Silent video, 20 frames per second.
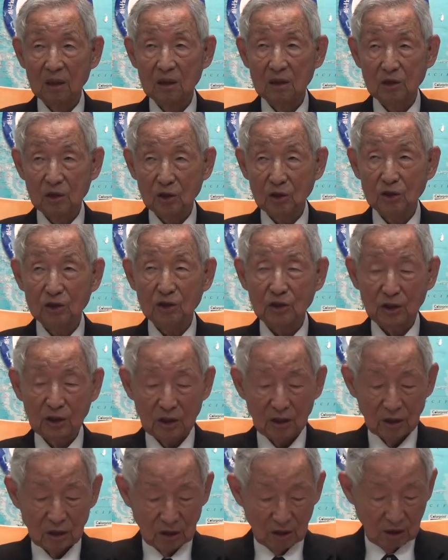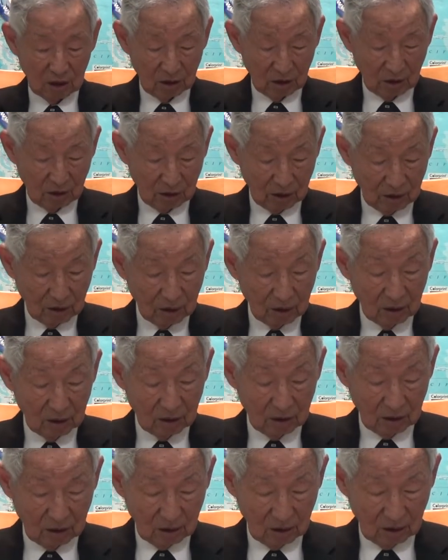처치를
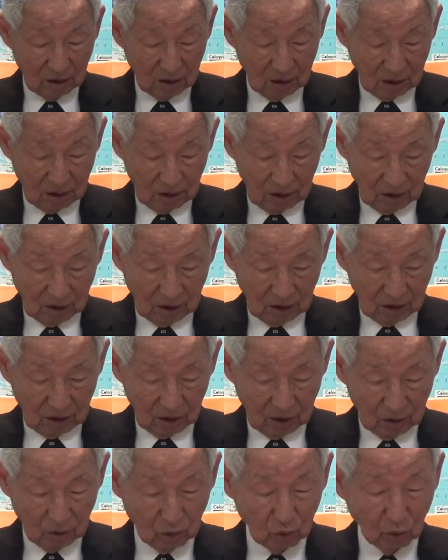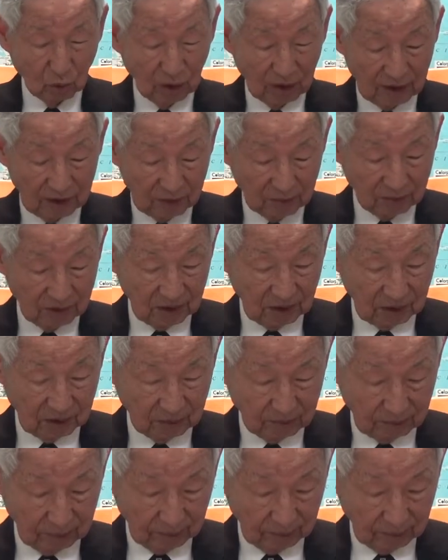어, 어, 어, 주도했습니다.